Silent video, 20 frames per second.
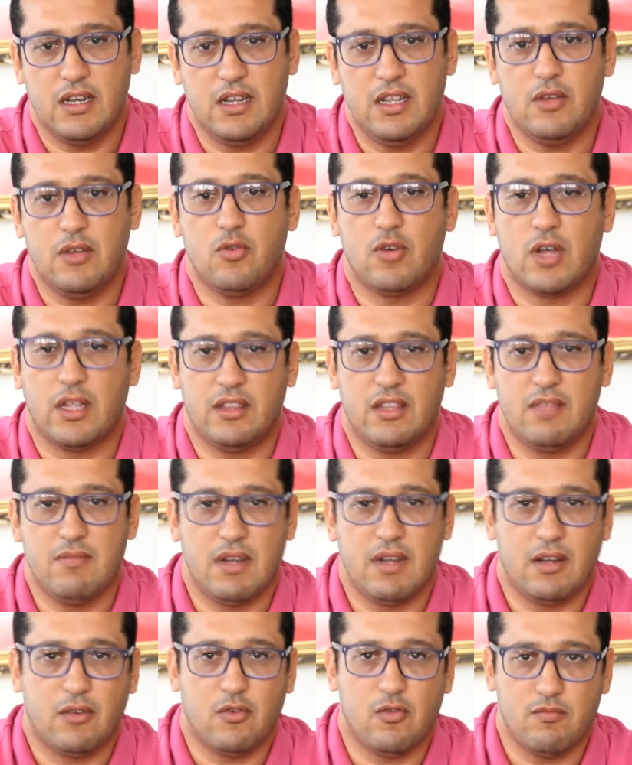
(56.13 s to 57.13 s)

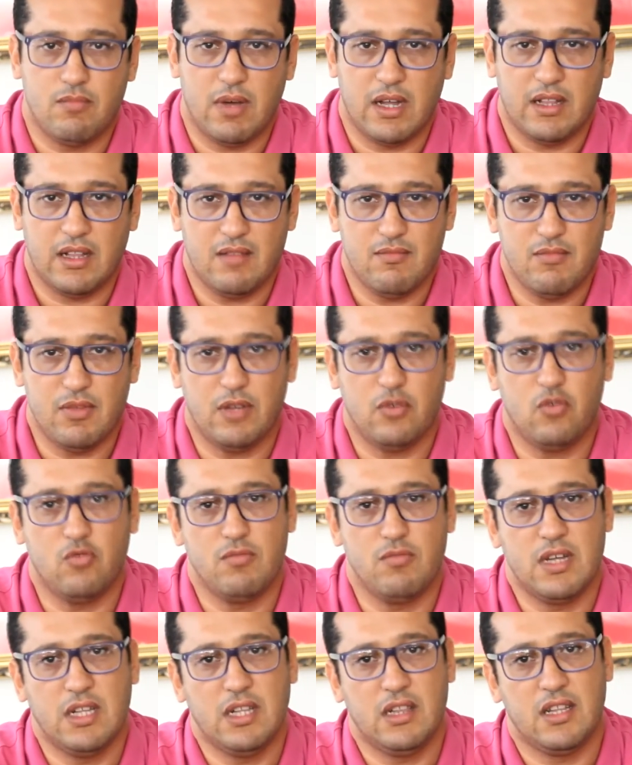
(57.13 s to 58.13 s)
لأقدم لكم بعض
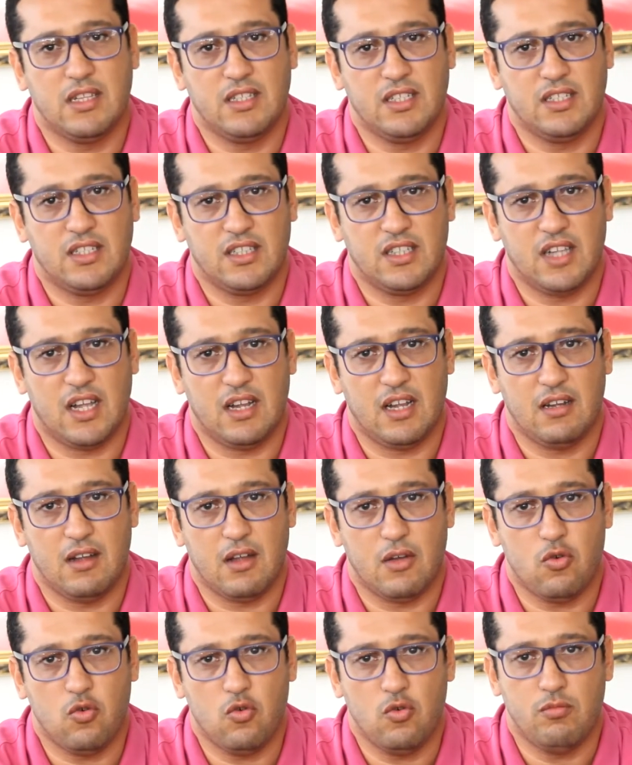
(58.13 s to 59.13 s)
المعلومات التي
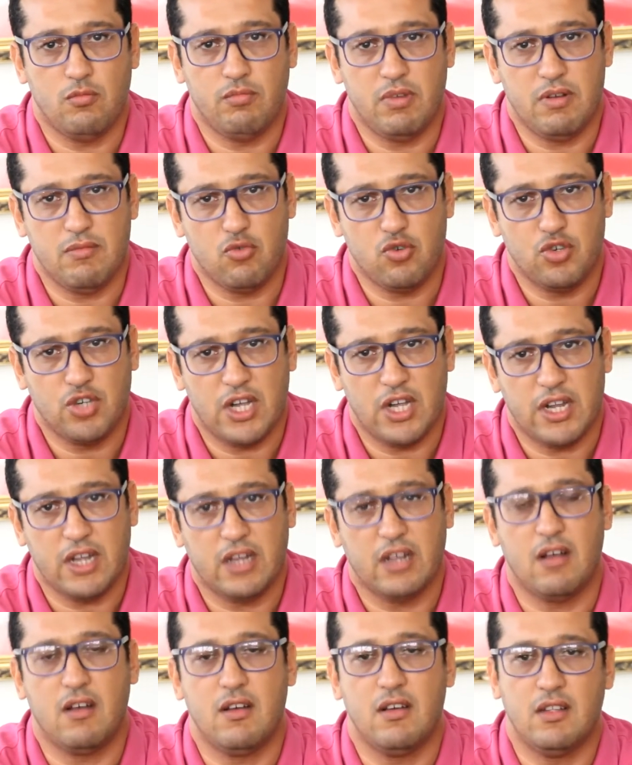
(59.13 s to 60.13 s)
تتعلق
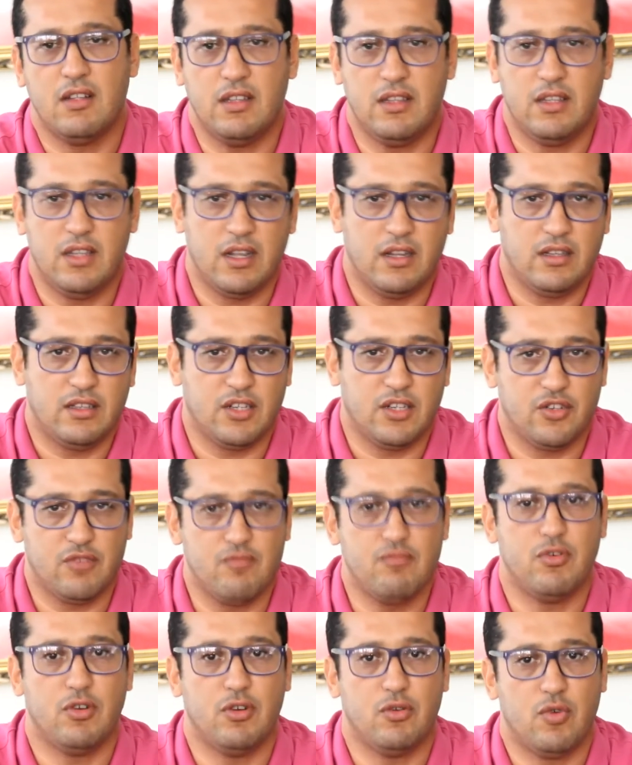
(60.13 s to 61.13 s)
بالمشاركة ديال
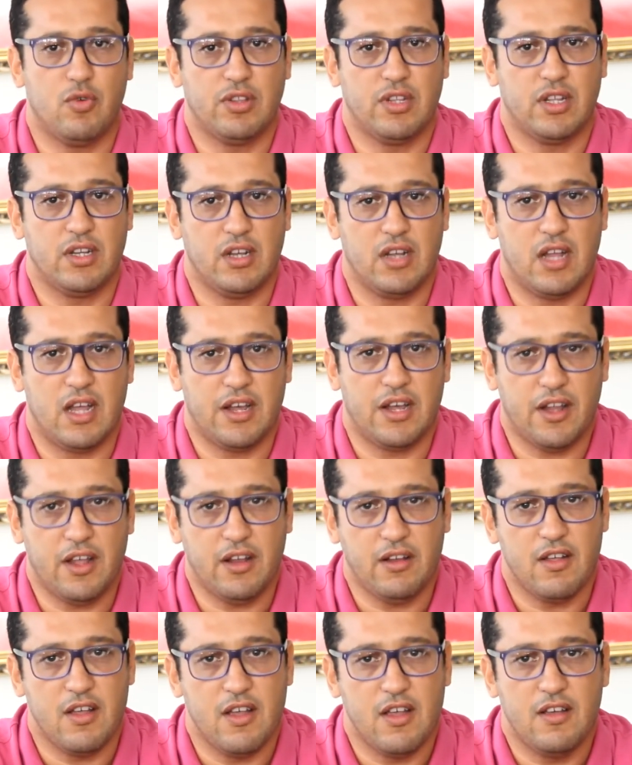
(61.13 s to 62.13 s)
التجمع الوطني
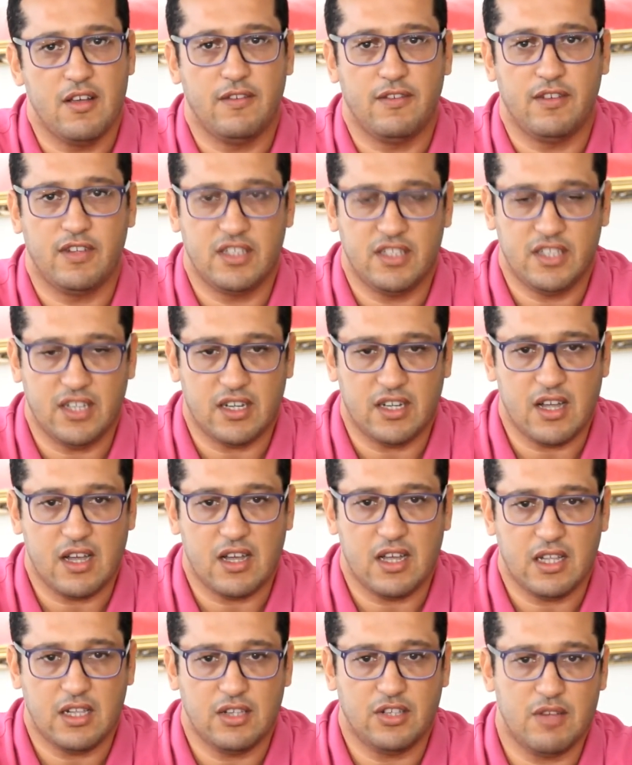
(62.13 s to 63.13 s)
الأحرار في
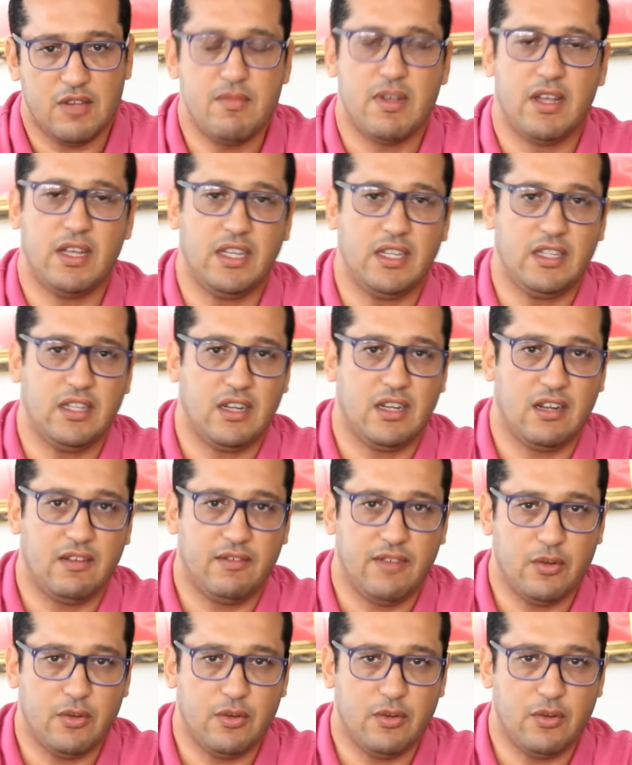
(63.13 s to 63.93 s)
الاستحقاقات الجماعية ديال